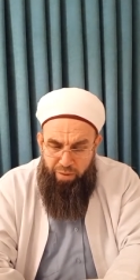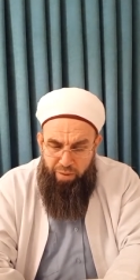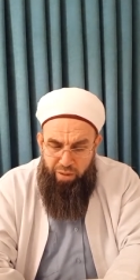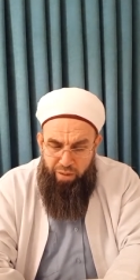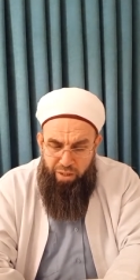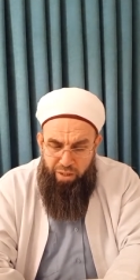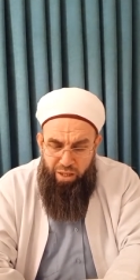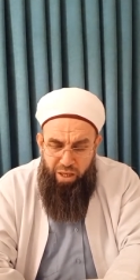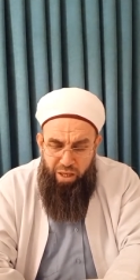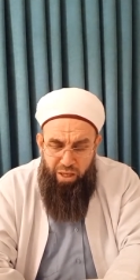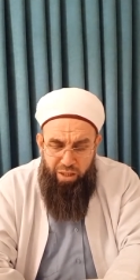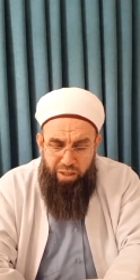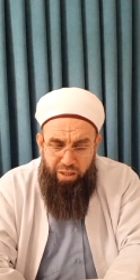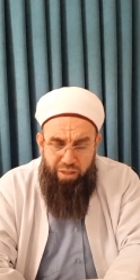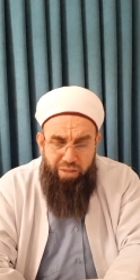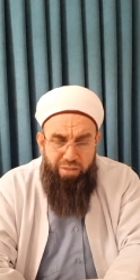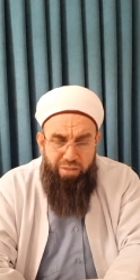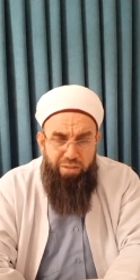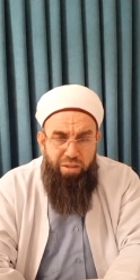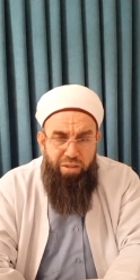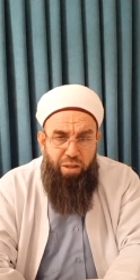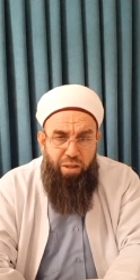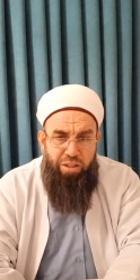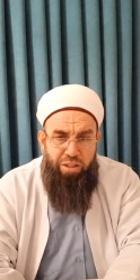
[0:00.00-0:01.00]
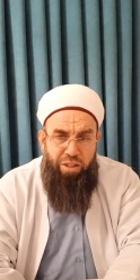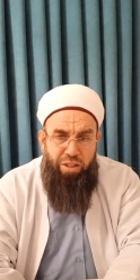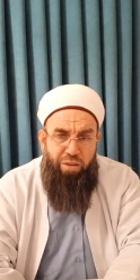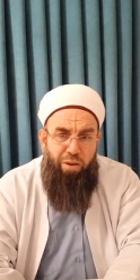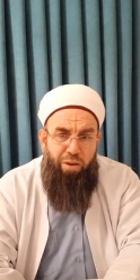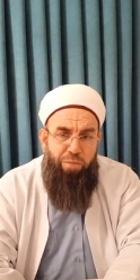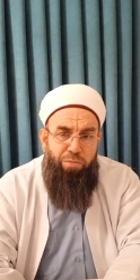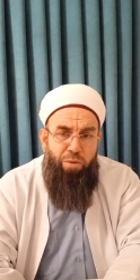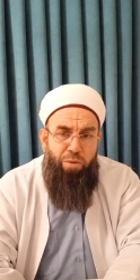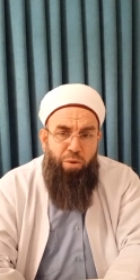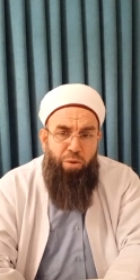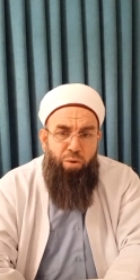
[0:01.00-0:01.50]
İlk insan
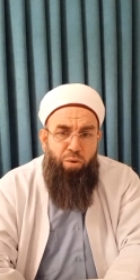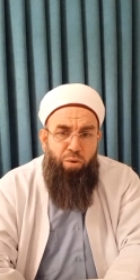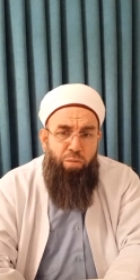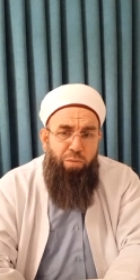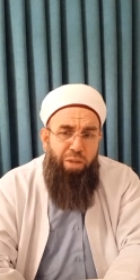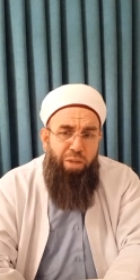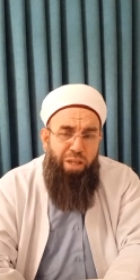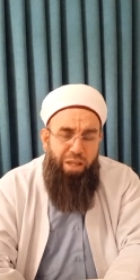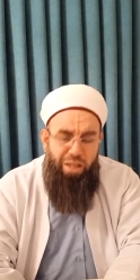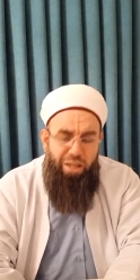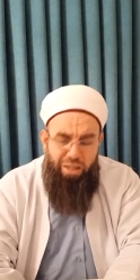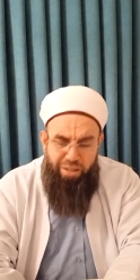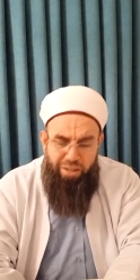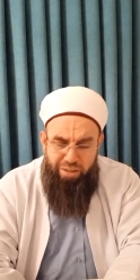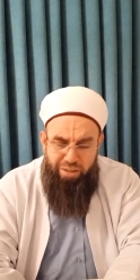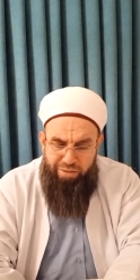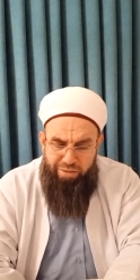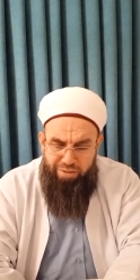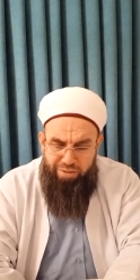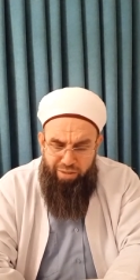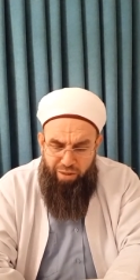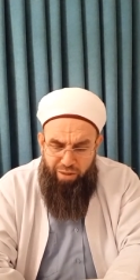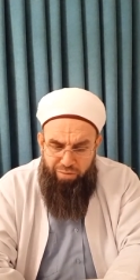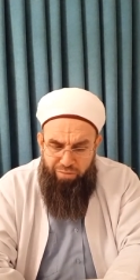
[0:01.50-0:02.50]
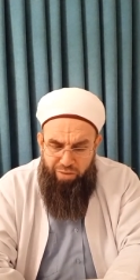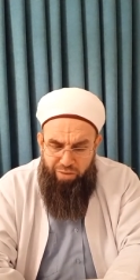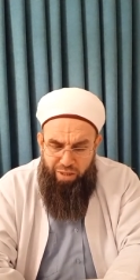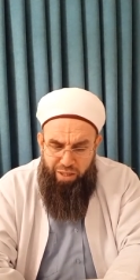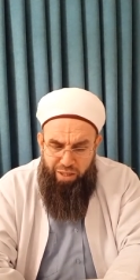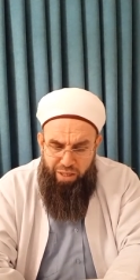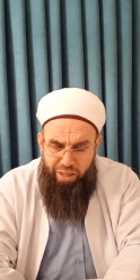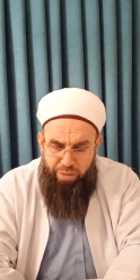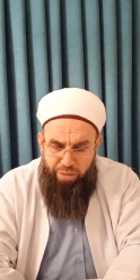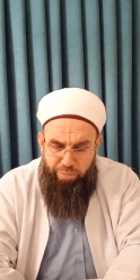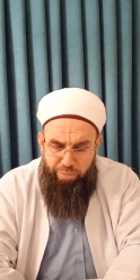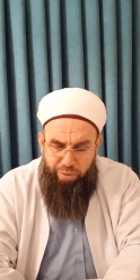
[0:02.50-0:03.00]
cevap veriyorum. İlk insan ve
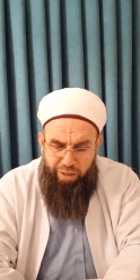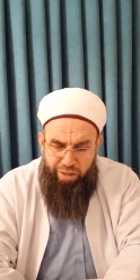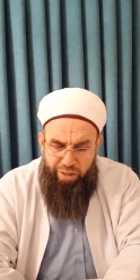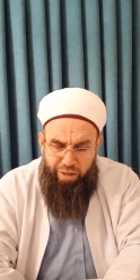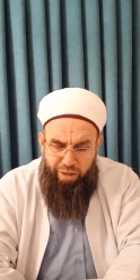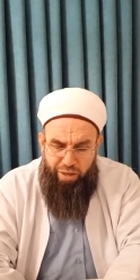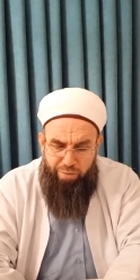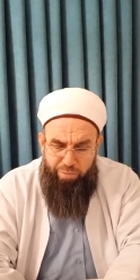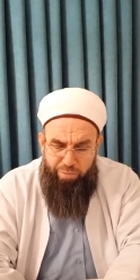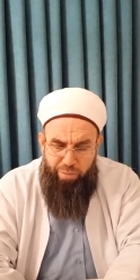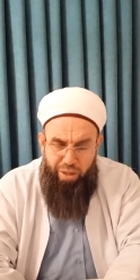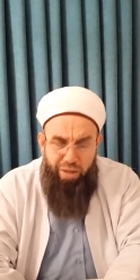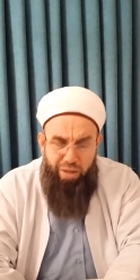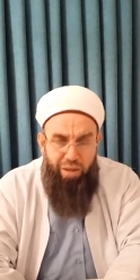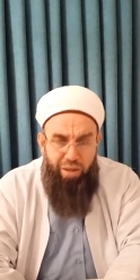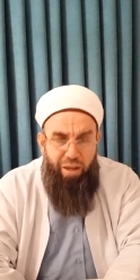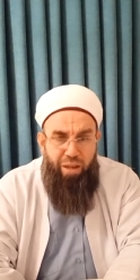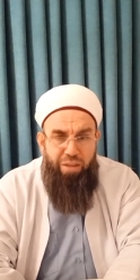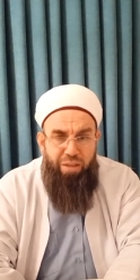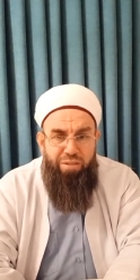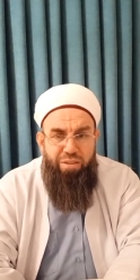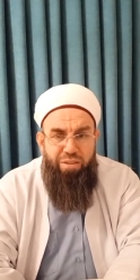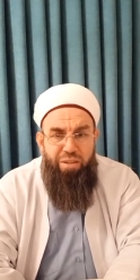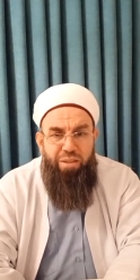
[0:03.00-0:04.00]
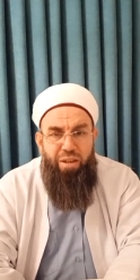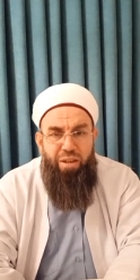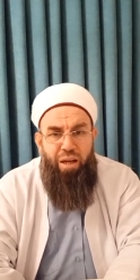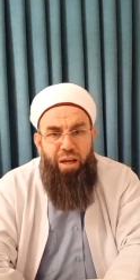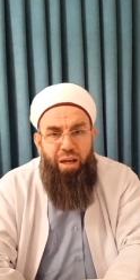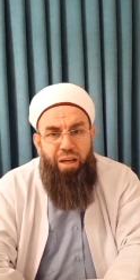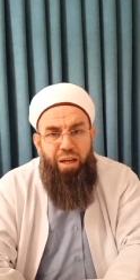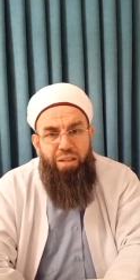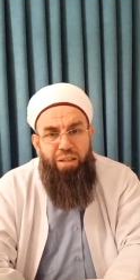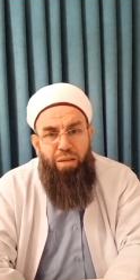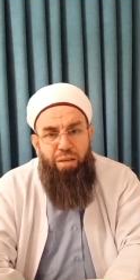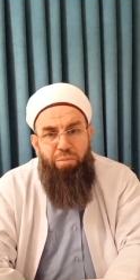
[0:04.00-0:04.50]
ilk peygamber Hazreti
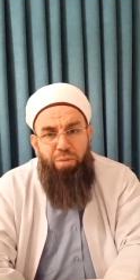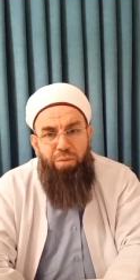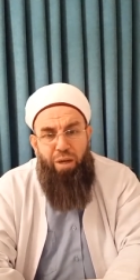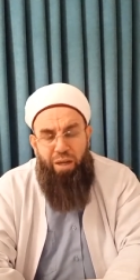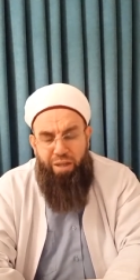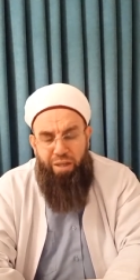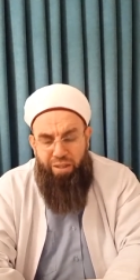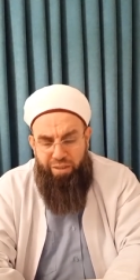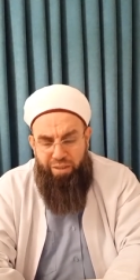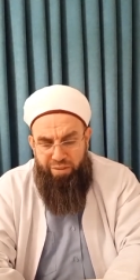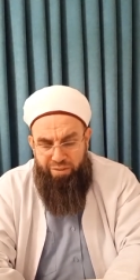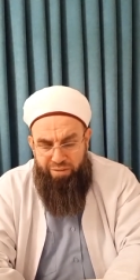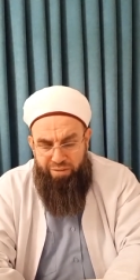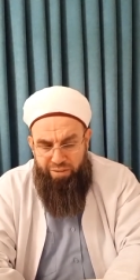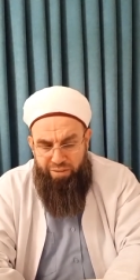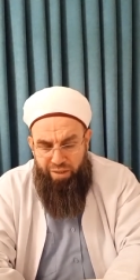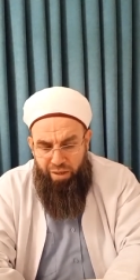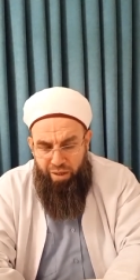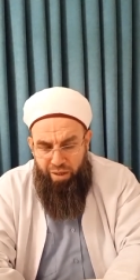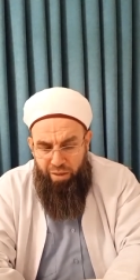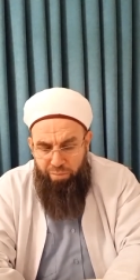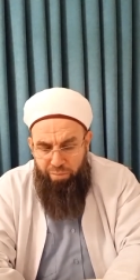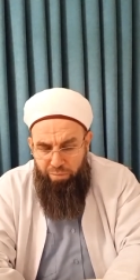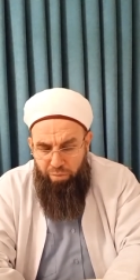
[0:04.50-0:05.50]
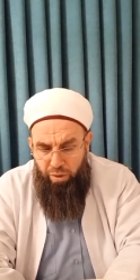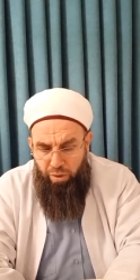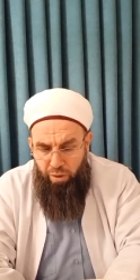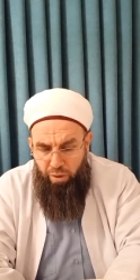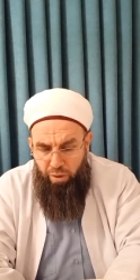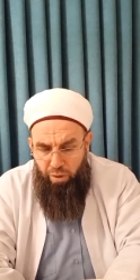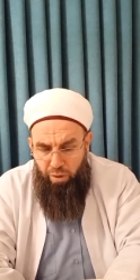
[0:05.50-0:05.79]
Adem Aleyhisselam